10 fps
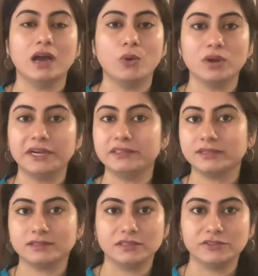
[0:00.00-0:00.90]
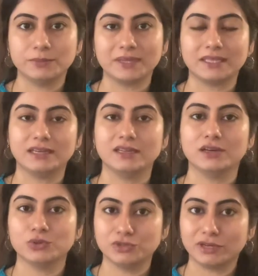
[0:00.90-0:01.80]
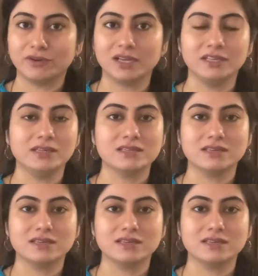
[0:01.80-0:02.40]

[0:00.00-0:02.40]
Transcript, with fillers: அவங்க எடுத்துக்கிட்டது வந்து பாத்தீங்கன்னா குதிரவாளி